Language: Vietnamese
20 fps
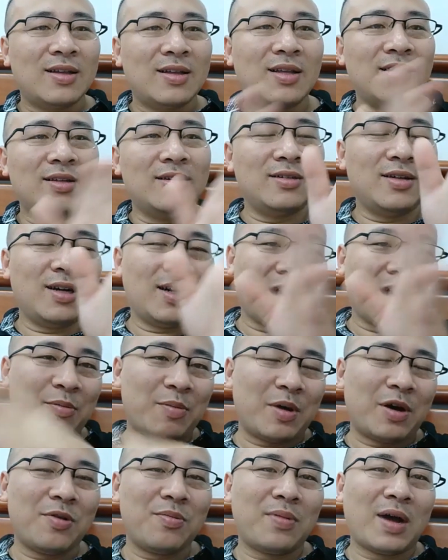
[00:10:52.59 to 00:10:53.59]
Thì những người nào
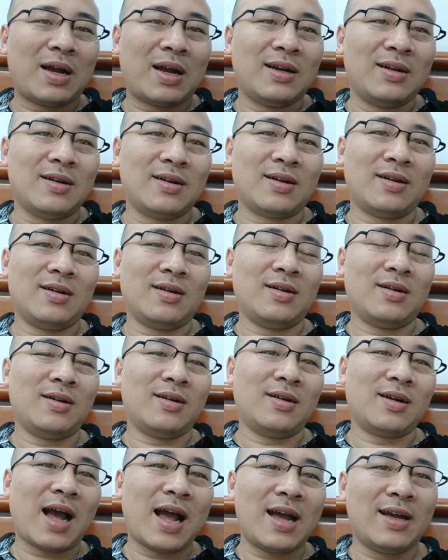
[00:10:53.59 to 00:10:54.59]
mà không ăn được
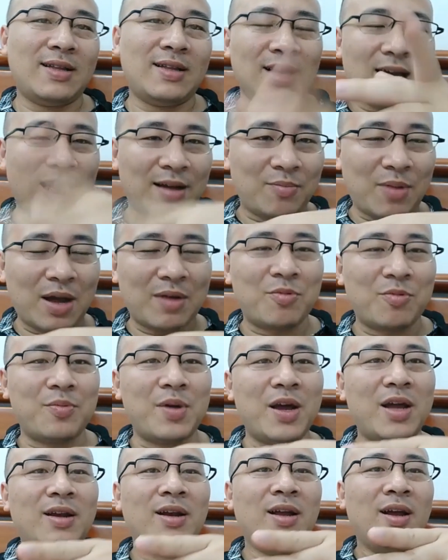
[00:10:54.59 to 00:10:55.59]
cay thì ăn, ăn một
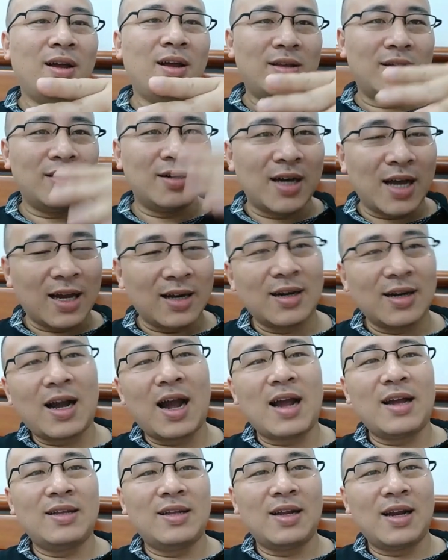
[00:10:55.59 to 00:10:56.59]
bên, những người ăn được
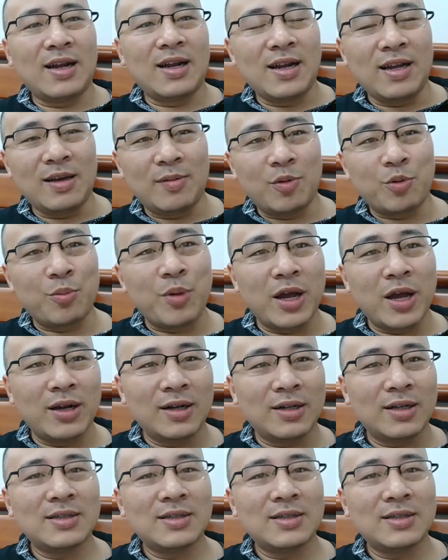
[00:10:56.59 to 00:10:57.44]
cay thì lại để một bên.